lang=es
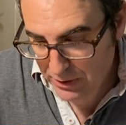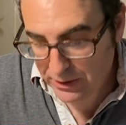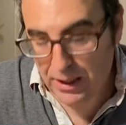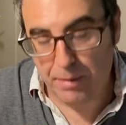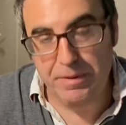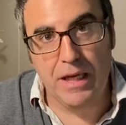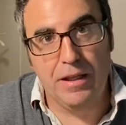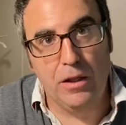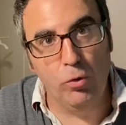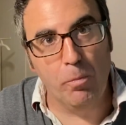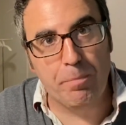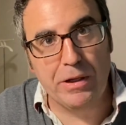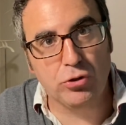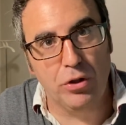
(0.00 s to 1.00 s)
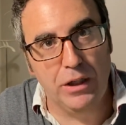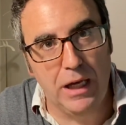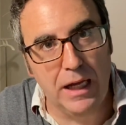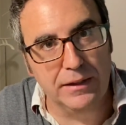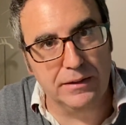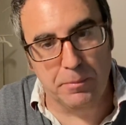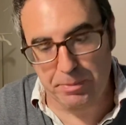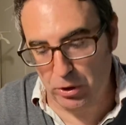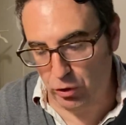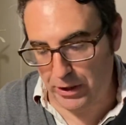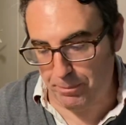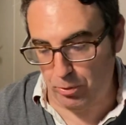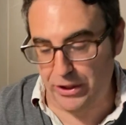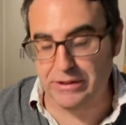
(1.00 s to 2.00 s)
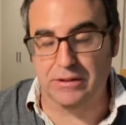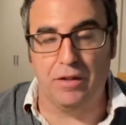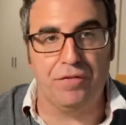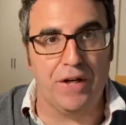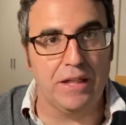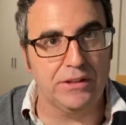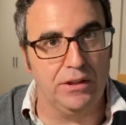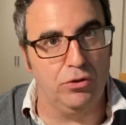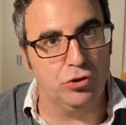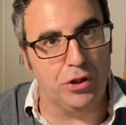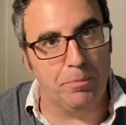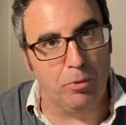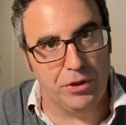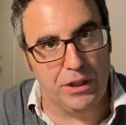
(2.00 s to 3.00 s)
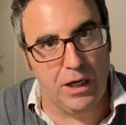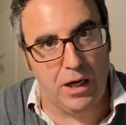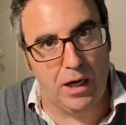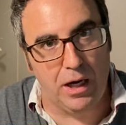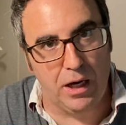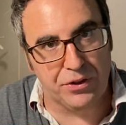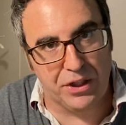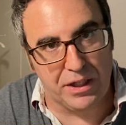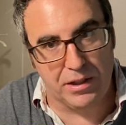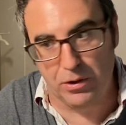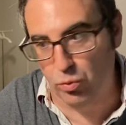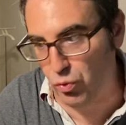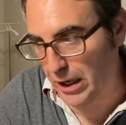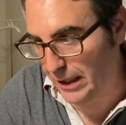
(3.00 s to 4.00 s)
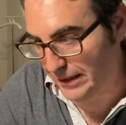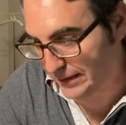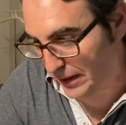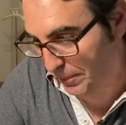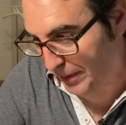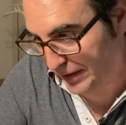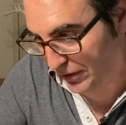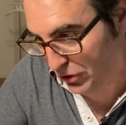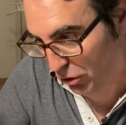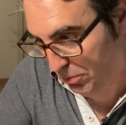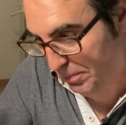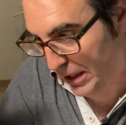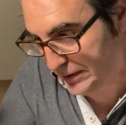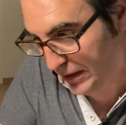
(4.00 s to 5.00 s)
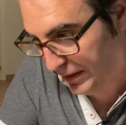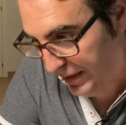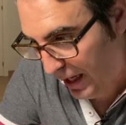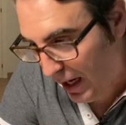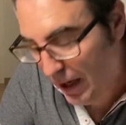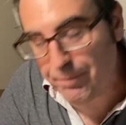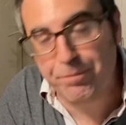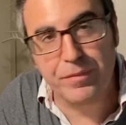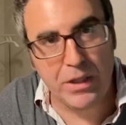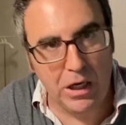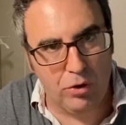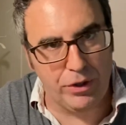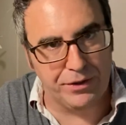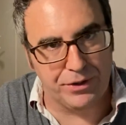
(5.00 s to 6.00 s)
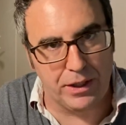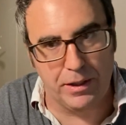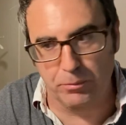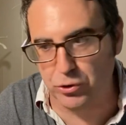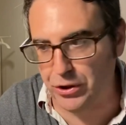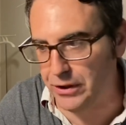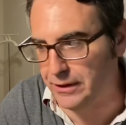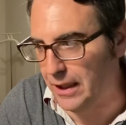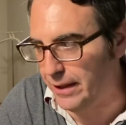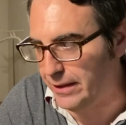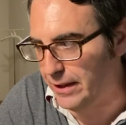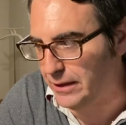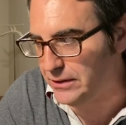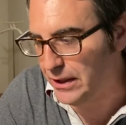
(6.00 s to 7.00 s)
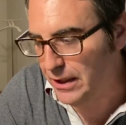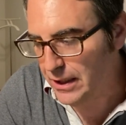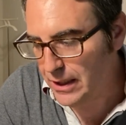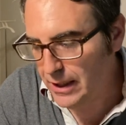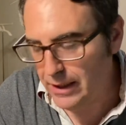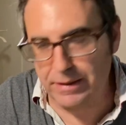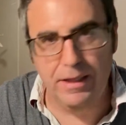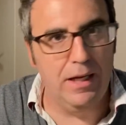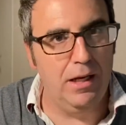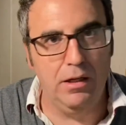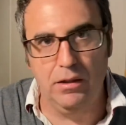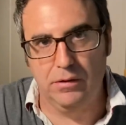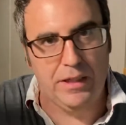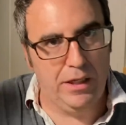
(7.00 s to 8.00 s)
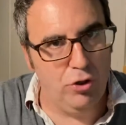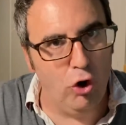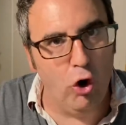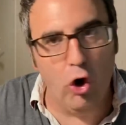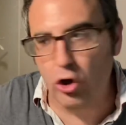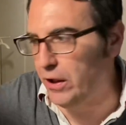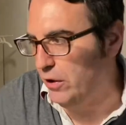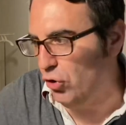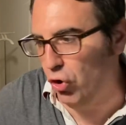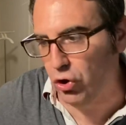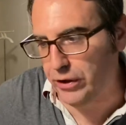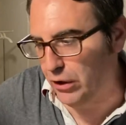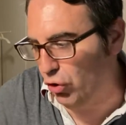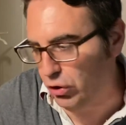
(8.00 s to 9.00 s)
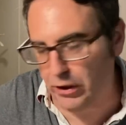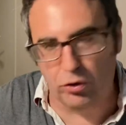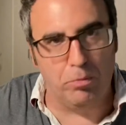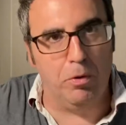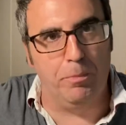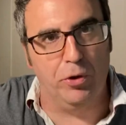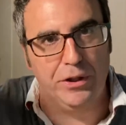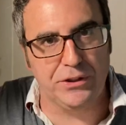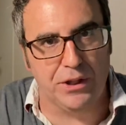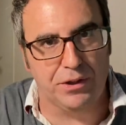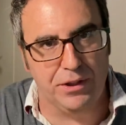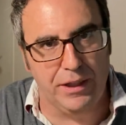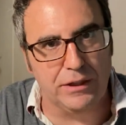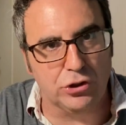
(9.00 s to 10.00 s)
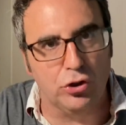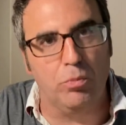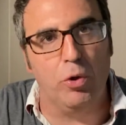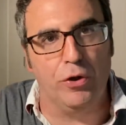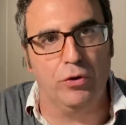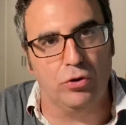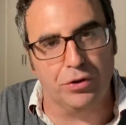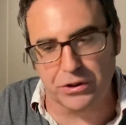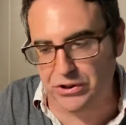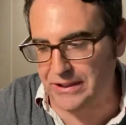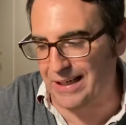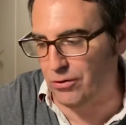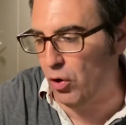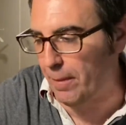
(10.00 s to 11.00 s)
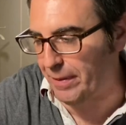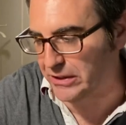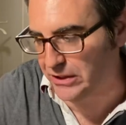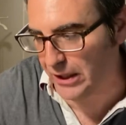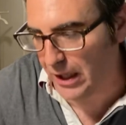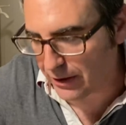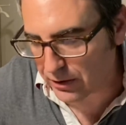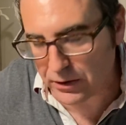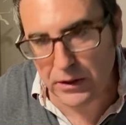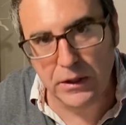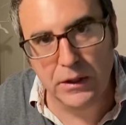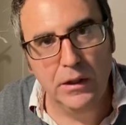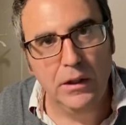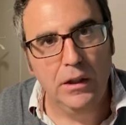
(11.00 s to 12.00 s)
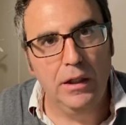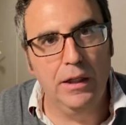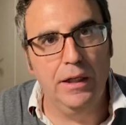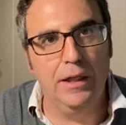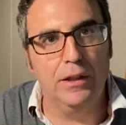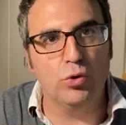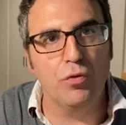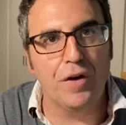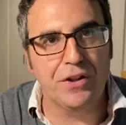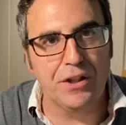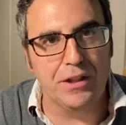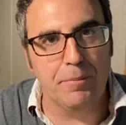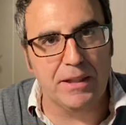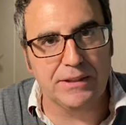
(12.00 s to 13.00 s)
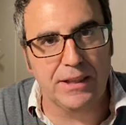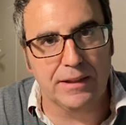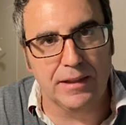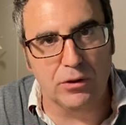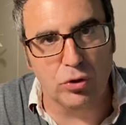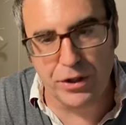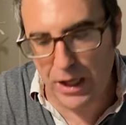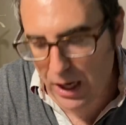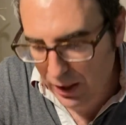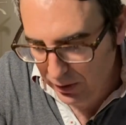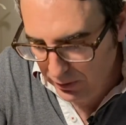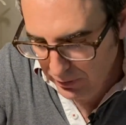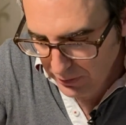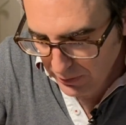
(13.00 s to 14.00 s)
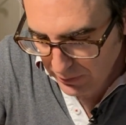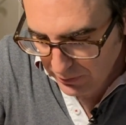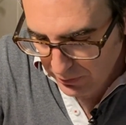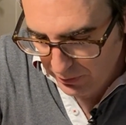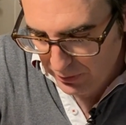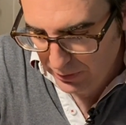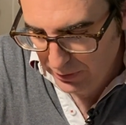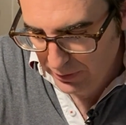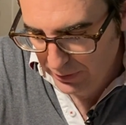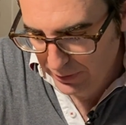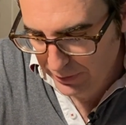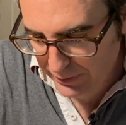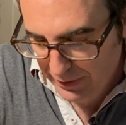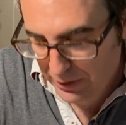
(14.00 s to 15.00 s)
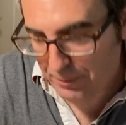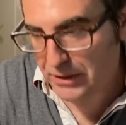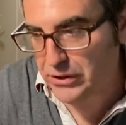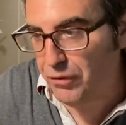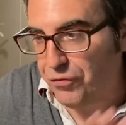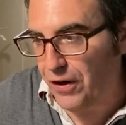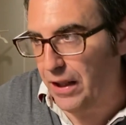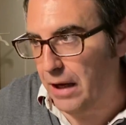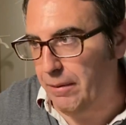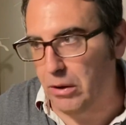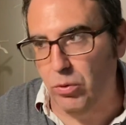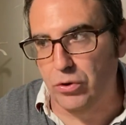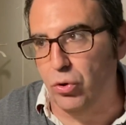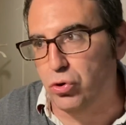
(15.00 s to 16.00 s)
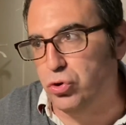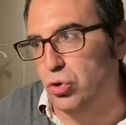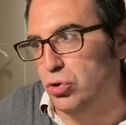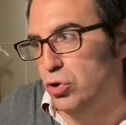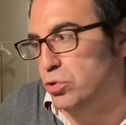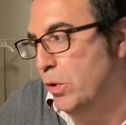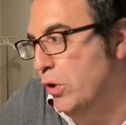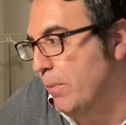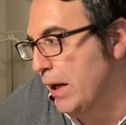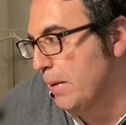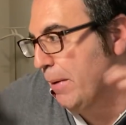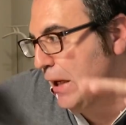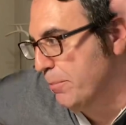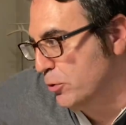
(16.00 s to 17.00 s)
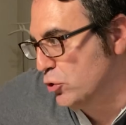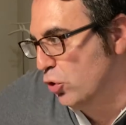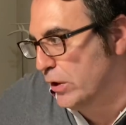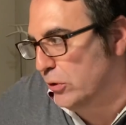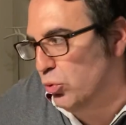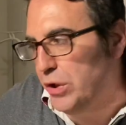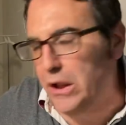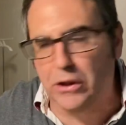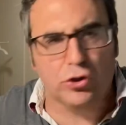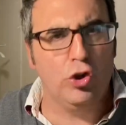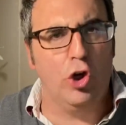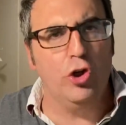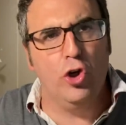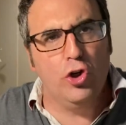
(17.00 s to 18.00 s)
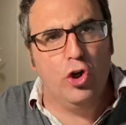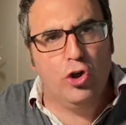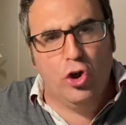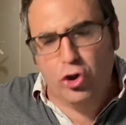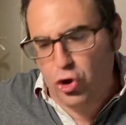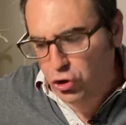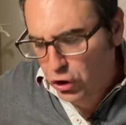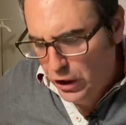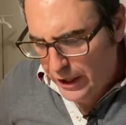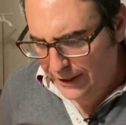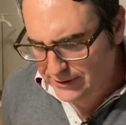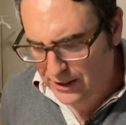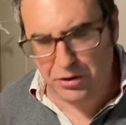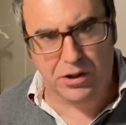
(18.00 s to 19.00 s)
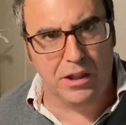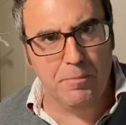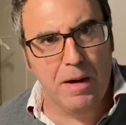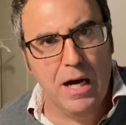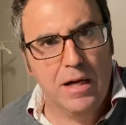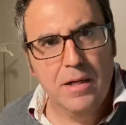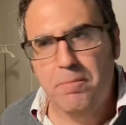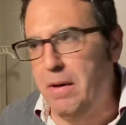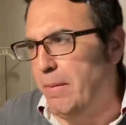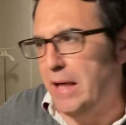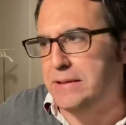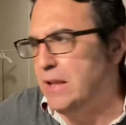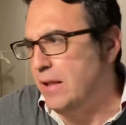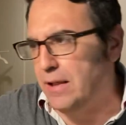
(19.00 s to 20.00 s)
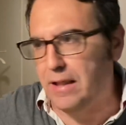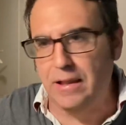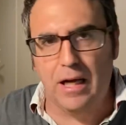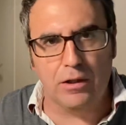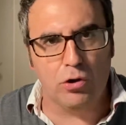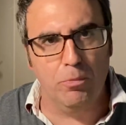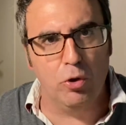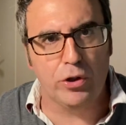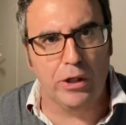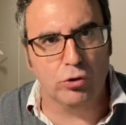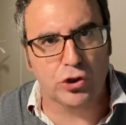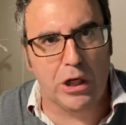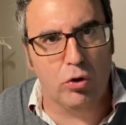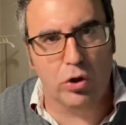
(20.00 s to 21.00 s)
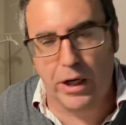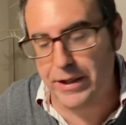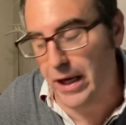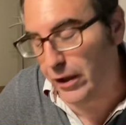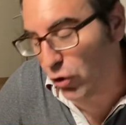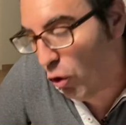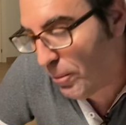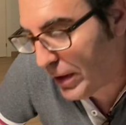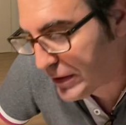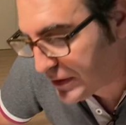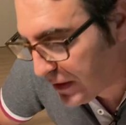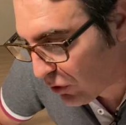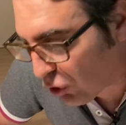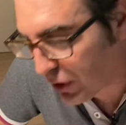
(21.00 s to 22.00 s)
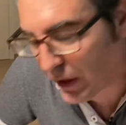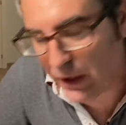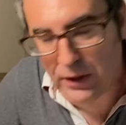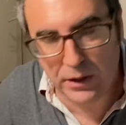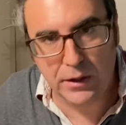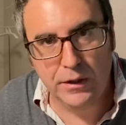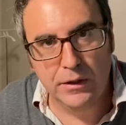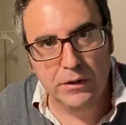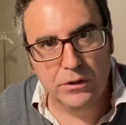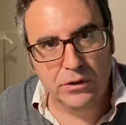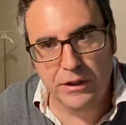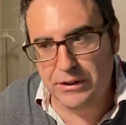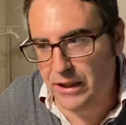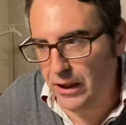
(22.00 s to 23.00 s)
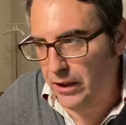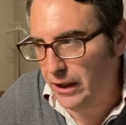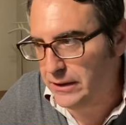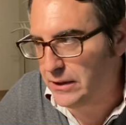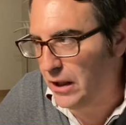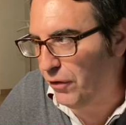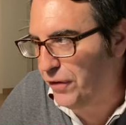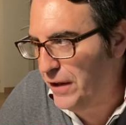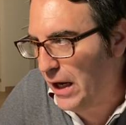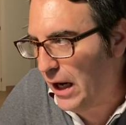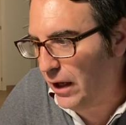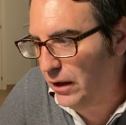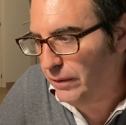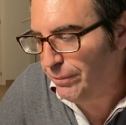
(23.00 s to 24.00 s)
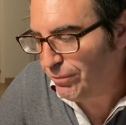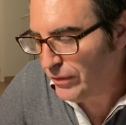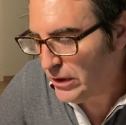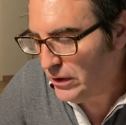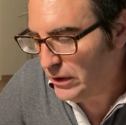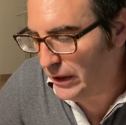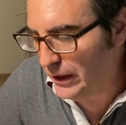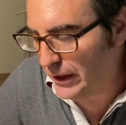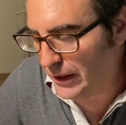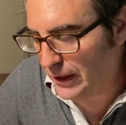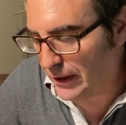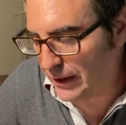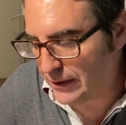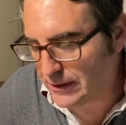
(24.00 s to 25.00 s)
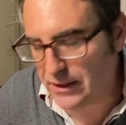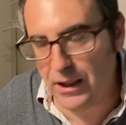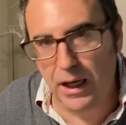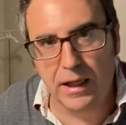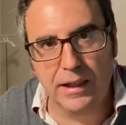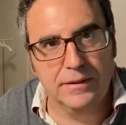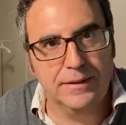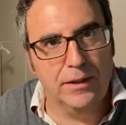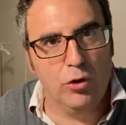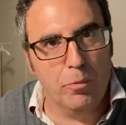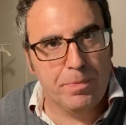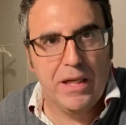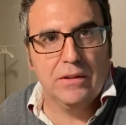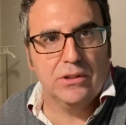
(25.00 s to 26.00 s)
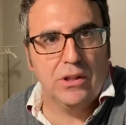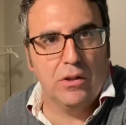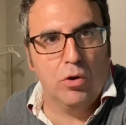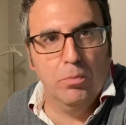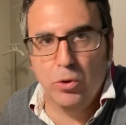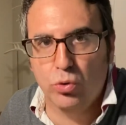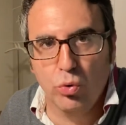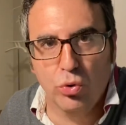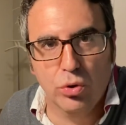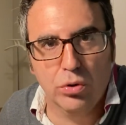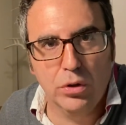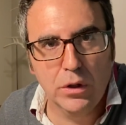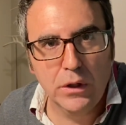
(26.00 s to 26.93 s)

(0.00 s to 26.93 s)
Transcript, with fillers: que había dado un paso adelante, pero que por esta frase no se podía hacer ninguna interpretación más allá, ahora entraremos en detalles, y él, que no, que no, que no, que cómo podéis decir esto, bueno, entonces sacó a pasear eh, su faceta más dictatorial eh, y además se enfadaba cuando los otros, bueno, vale, vale, pues lo que tú digas, no, no, no, no, no, es que encima me vais a hacer quedar como que os hago callar. Hombre, sí, Jorge, es que, es que al final, eh, si la gente no piensa como tú,